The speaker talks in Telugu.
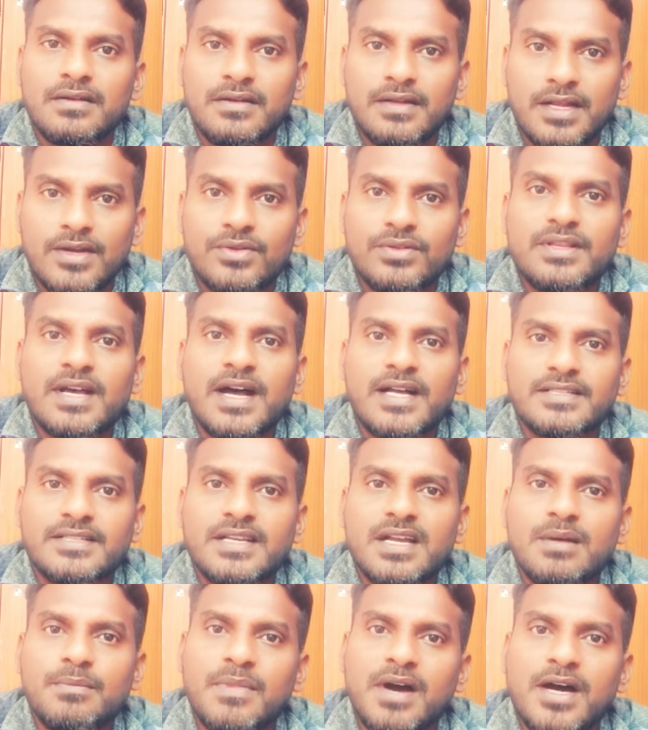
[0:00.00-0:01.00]
నన్ను
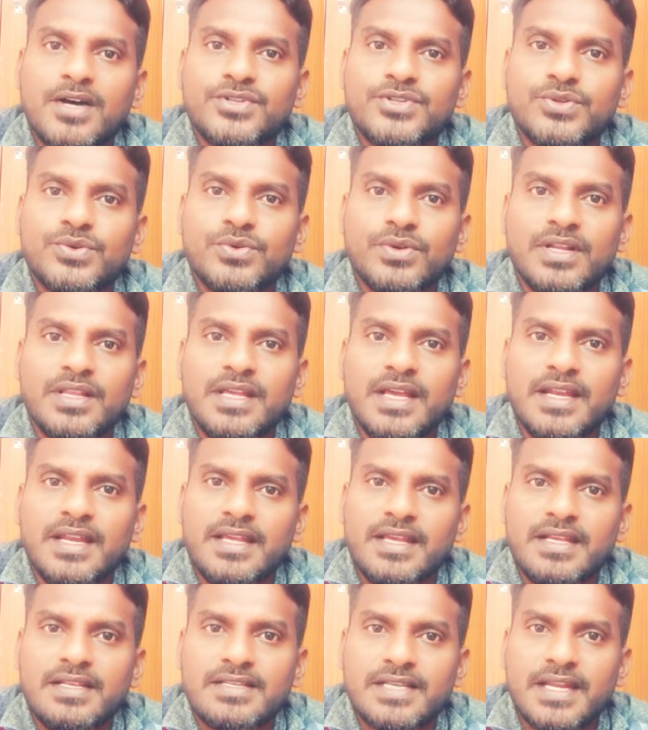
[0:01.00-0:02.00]
దాసిగా మార్చుకున్నది
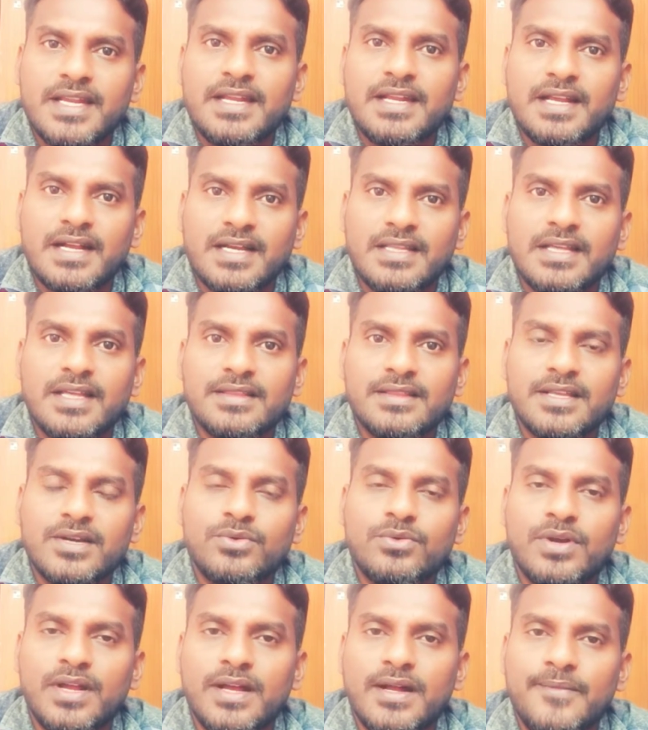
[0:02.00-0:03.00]
అని జరిగిన కథ అంతా
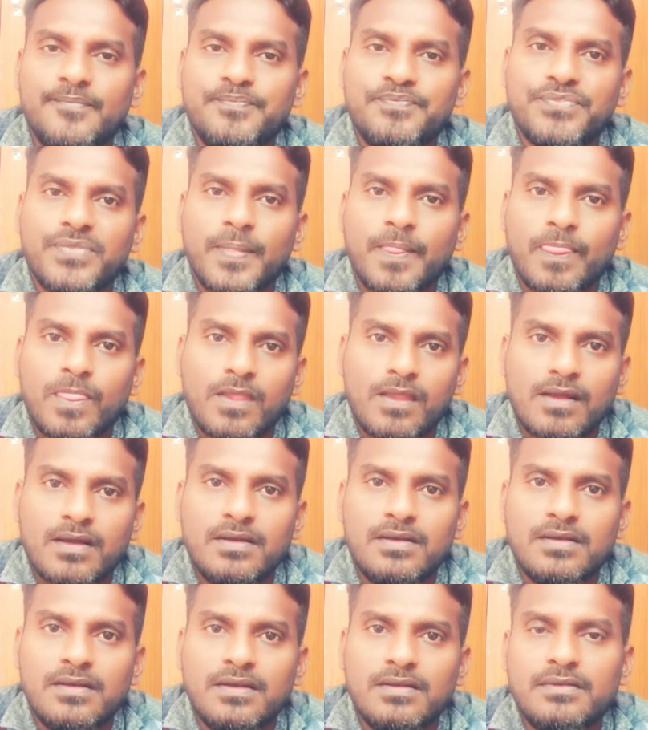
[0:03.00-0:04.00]
కూడా
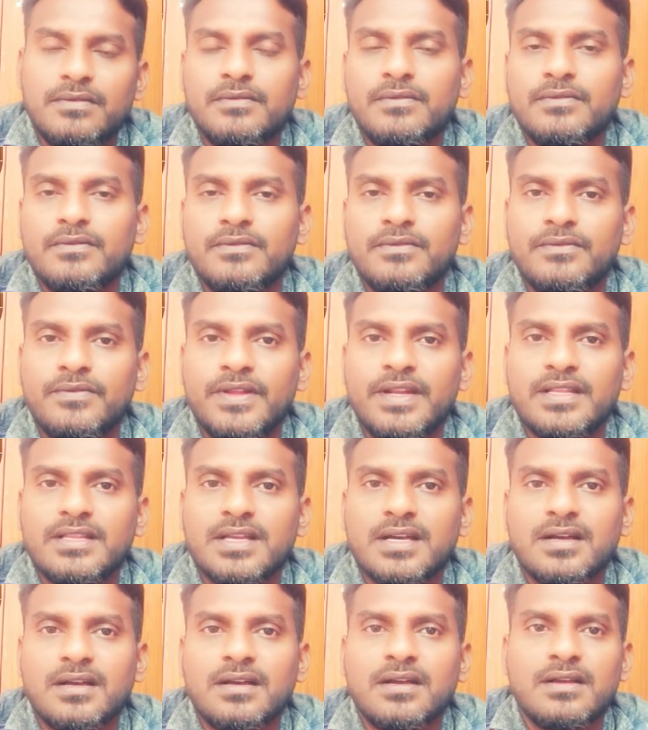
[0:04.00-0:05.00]
వినుత
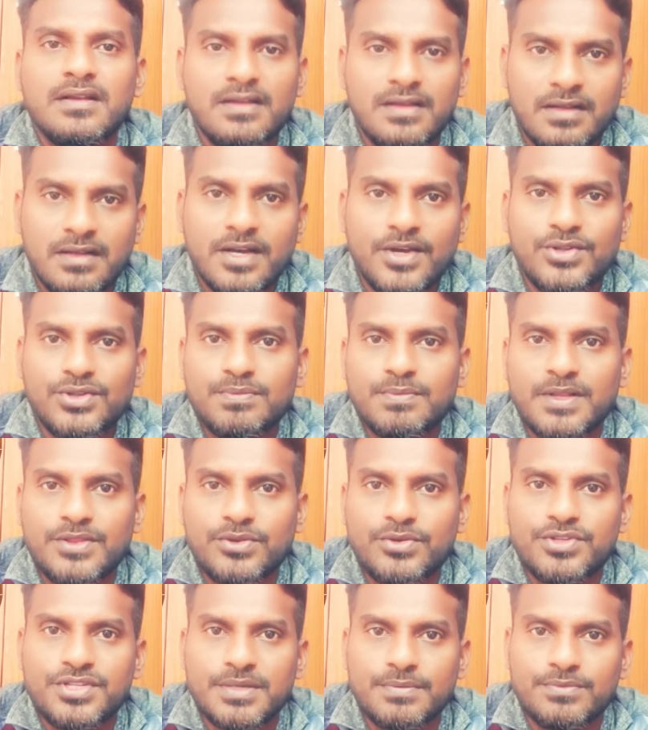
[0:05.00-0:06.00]

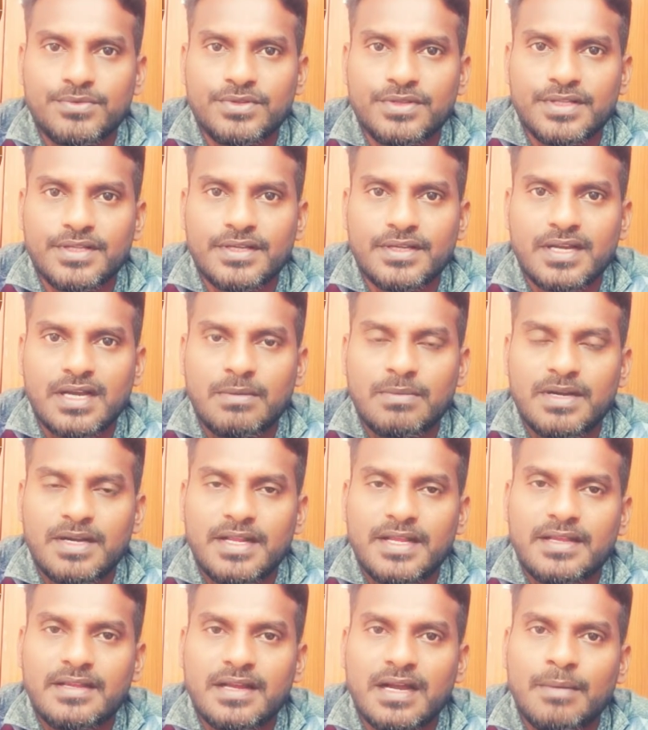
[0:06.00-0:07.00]
గరుత్మంతుడు చెప్తుంది
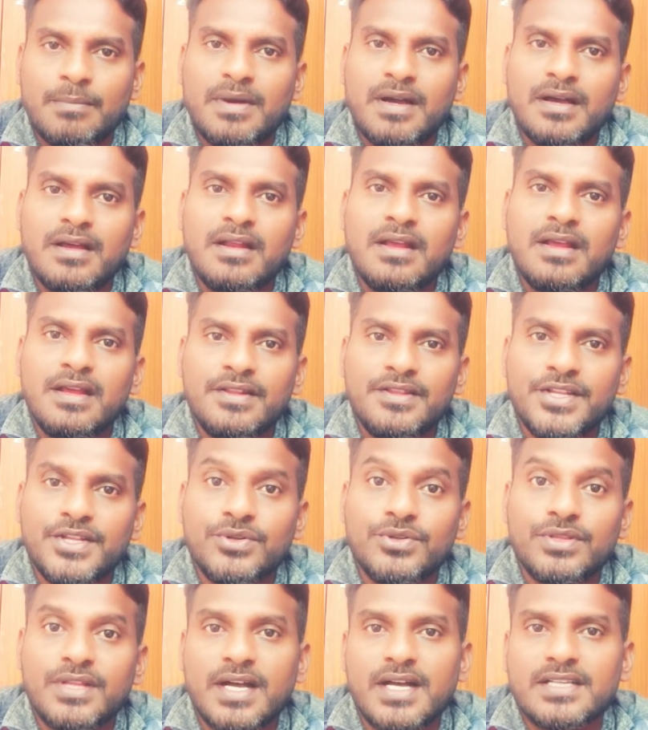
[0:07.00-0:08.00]
కాబట్టి అమ్మ
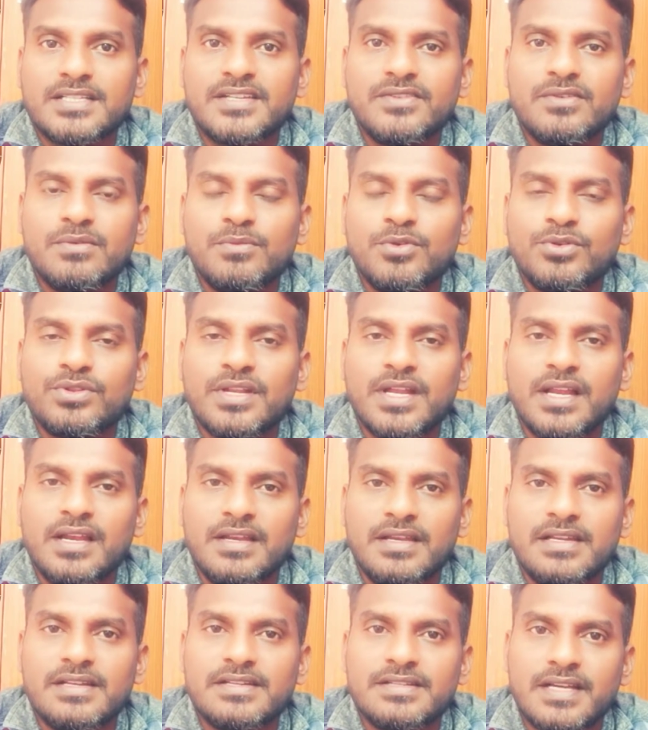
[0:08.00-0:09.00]
నిన్ను దాస విముక్తురాలు
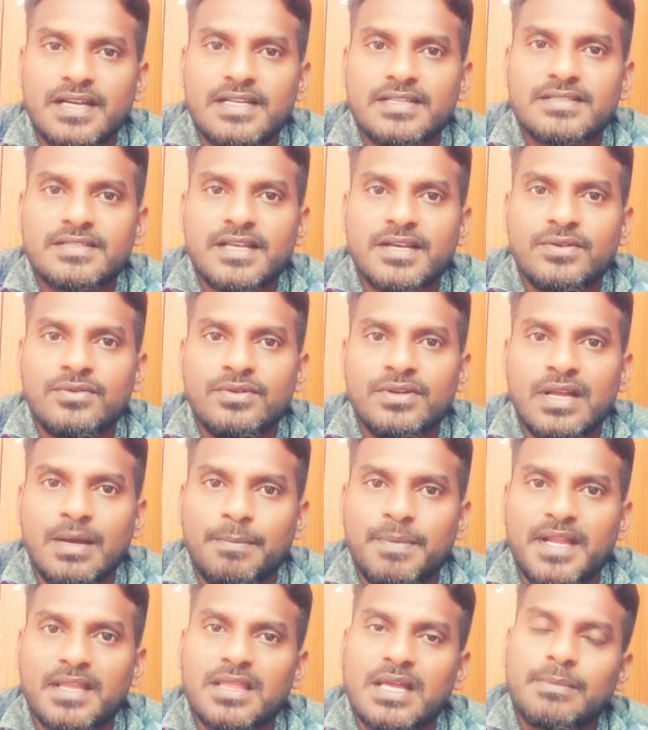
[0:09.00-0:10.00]
నేను చేస్తాను నా
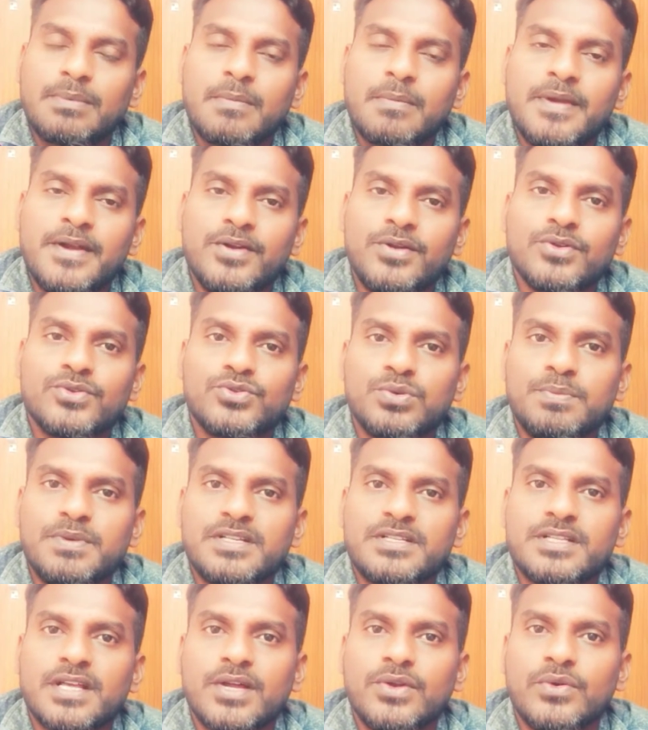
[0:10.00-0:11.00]
ప్రతాపం ఏంటో
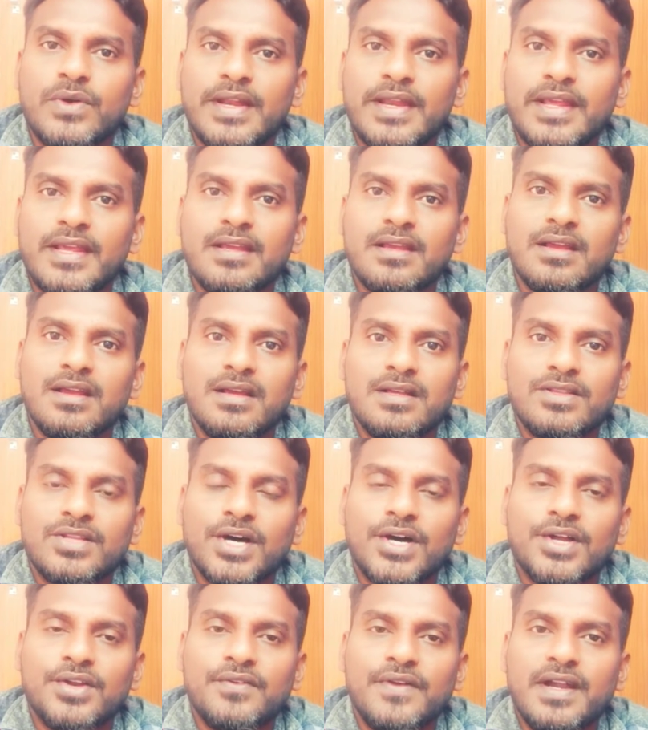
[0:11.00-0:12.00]
చూపిస్తాను అని
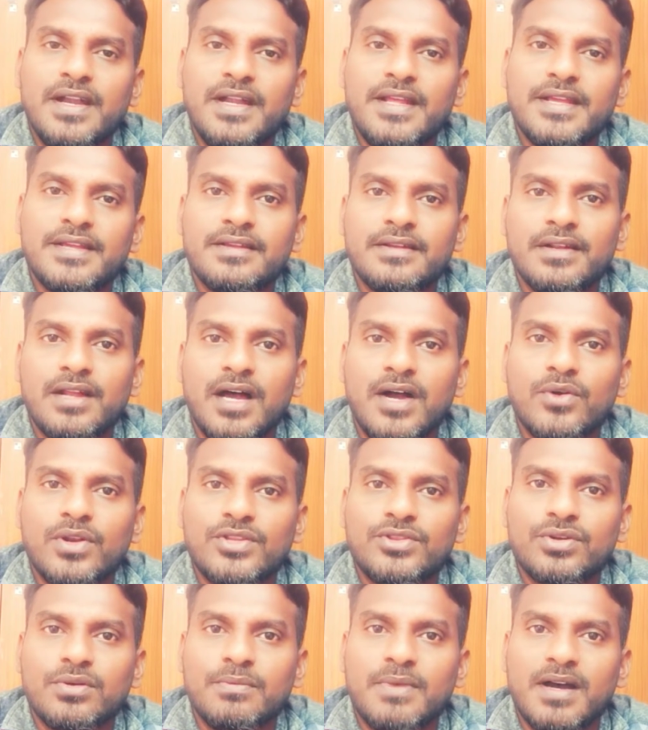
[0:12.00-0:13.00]
తాను వెళ్ళి
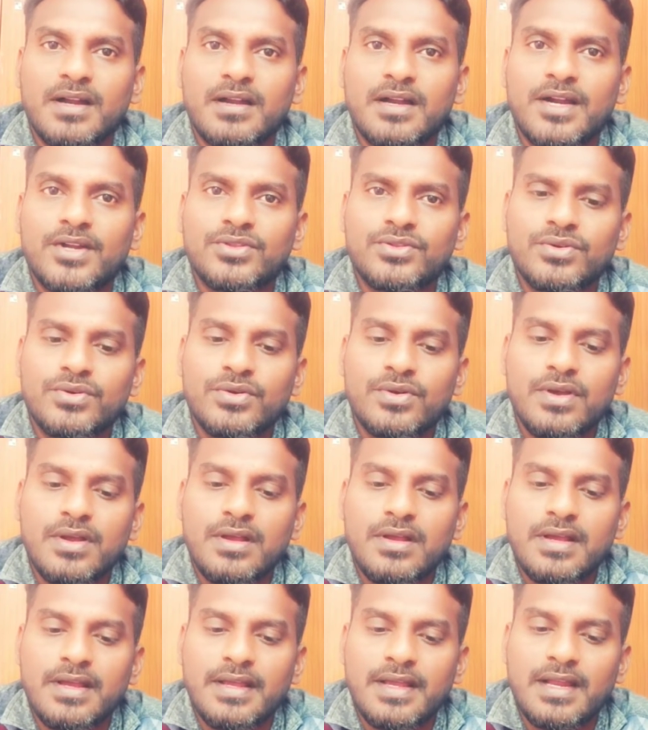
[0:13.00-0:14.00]
నాగులతో మాట్లాడుతూ
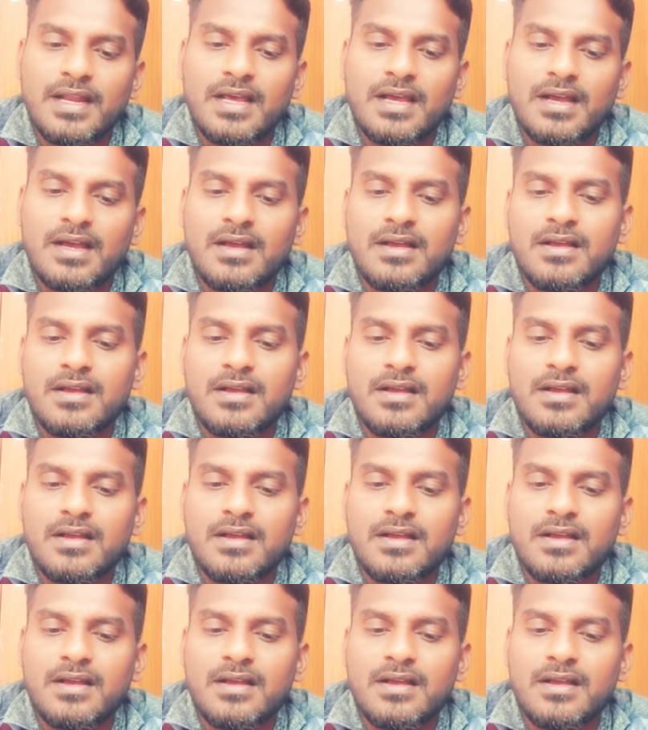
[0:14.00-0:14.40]
ఇలా